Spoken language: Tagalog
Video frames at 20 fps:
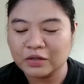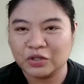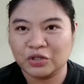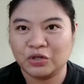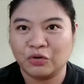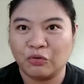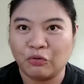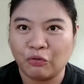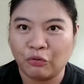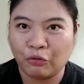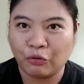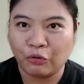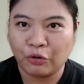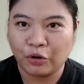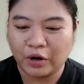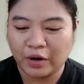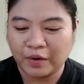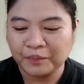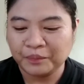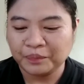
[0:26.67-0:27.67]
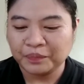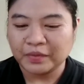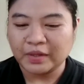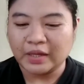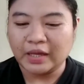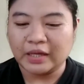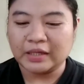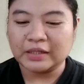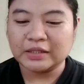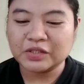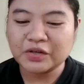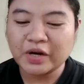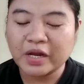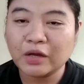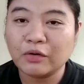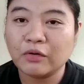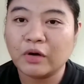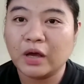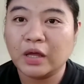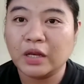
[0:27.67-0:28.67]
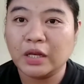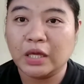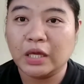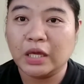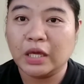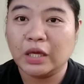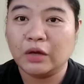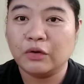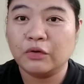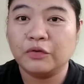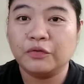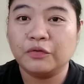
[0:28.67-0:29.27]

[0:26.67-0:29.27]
Sure. Nag-try ko ani ah,